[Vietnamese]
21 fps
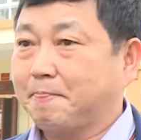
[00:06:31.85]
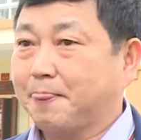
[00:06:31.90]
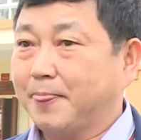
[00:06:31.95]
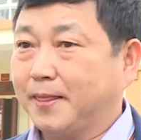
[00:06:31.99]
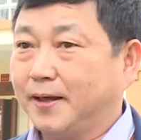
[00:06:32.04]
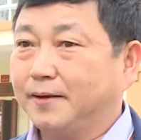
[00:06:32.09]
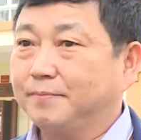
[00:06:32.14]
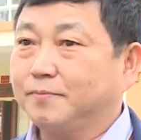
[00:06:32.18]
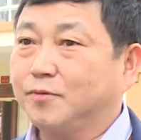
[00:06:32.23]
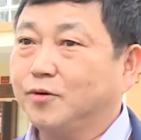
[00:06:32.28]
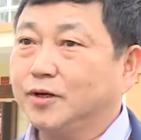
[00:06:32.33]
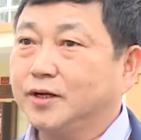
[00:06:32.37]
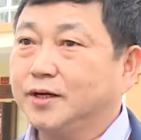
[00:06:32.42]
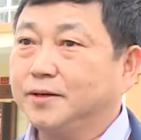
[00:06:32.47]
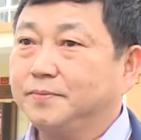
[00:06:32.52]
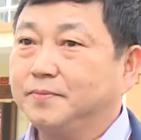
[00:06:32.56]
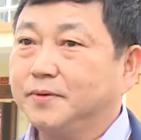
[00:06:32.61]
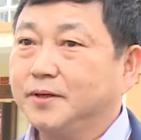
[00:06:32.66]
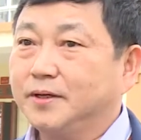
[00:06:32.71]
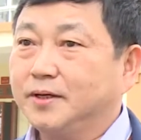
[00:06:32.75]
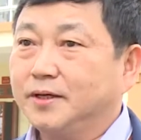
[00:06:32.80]
Là mỗi lớp
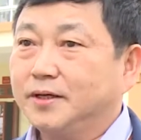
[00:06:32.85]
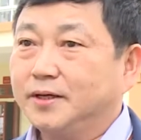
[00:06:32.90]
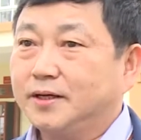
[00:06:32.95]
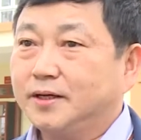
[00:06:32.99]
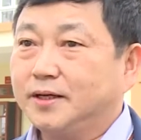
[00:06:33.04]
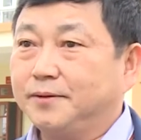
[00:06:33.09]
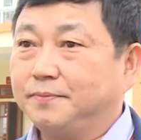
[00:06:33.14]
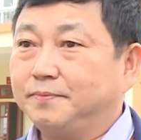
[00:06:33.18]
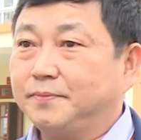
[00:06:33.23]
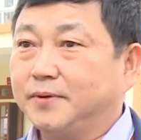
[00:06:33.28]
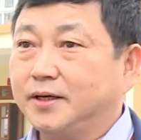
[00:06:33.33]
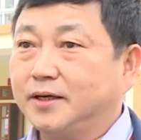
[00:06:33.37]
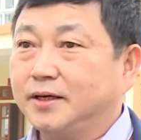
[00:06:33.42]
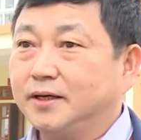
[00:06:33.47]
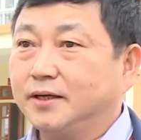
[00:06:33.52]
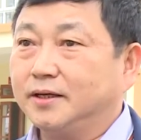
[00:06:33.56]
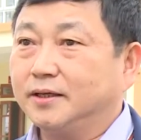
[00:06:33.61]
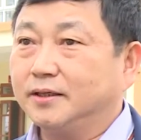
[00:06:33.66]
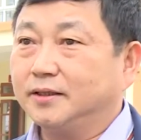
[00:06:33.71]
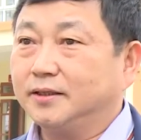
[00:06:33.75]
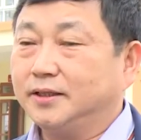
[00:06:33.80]
lớp
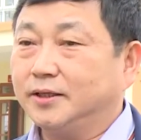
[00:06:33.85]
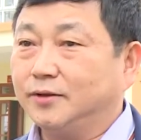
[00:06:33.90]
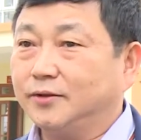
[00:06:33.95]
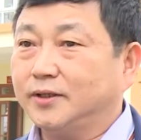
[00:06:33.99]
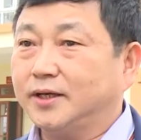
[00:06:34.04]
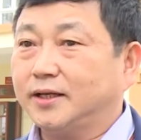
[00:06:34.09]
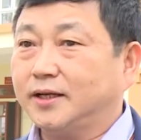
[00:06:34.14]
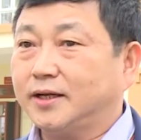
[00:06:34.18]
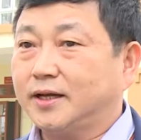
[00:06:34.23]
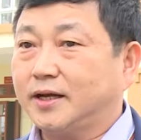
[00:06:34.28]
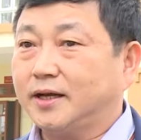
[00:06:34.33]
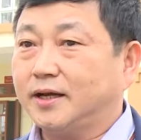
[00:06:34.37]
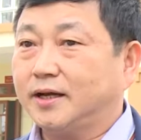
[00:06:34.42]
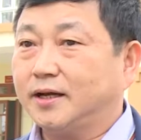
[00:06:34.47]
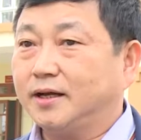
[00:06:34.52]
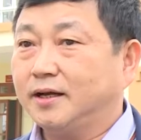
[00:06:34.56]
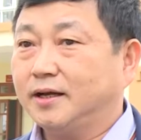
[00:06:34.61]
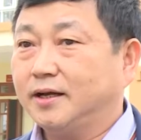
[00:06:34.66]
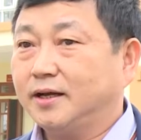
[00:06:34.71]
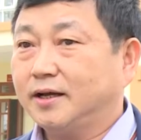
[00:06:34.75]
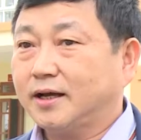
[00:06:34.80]
nhiều nhất là
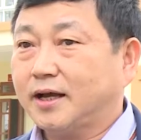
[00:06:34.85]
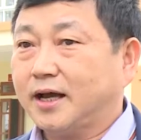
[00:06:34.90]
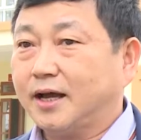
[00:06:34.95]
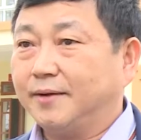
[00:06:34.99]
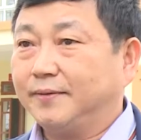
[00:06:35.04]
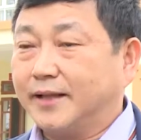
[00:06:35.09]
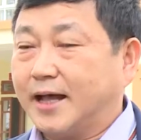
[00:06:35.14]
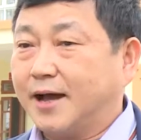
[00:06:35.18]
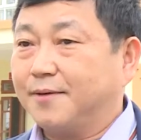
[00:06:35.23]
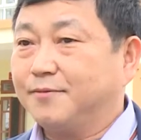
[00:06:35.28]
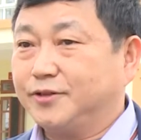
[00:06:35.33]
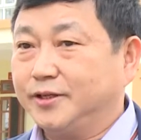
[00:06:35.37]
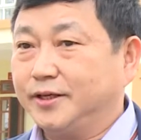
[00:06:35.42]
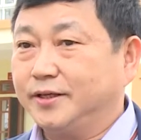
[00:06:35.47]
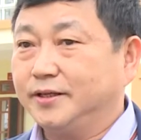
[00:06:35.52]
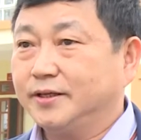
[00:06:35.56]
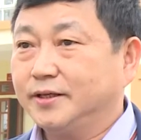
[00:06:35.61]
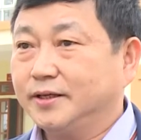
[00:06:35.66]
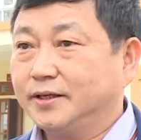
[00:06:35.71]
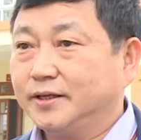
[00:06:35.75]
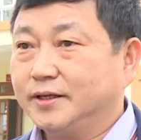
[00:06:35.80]
28 học sinh,
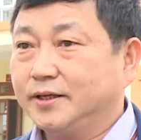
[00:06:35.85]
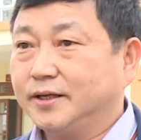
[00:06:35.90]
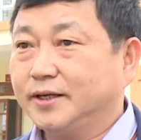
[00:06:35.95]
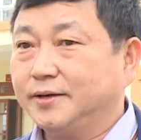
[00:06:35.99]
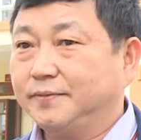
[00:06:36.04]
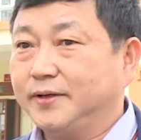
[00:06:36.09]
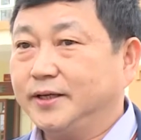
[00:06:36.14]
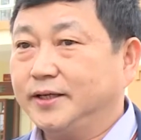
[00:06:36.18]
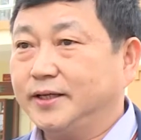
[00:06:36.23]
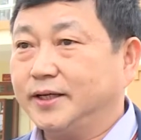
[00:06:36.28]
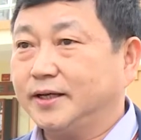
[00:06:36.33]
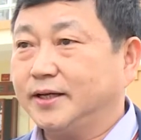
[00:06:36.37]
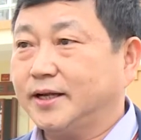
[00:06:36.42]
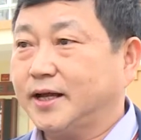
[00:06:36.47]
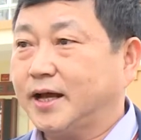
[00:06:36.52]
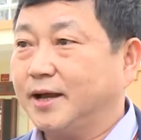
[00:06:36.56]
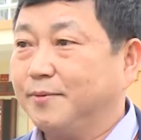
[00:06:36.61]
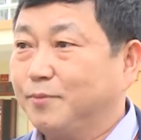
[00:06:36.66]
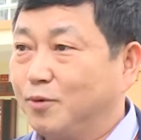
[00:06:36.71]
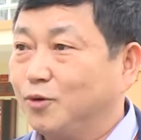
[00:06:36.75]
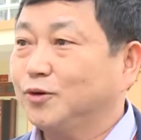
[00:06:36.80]
lớp ít nhất là
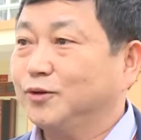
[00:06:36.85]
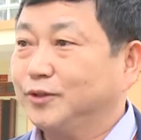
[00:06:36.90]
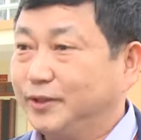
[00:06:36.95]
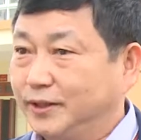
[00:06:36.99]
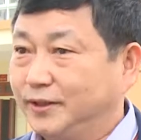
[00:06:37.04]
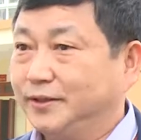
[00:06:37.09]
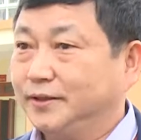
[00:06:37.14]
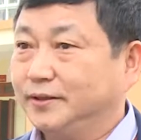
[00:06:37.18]
21 học sinh.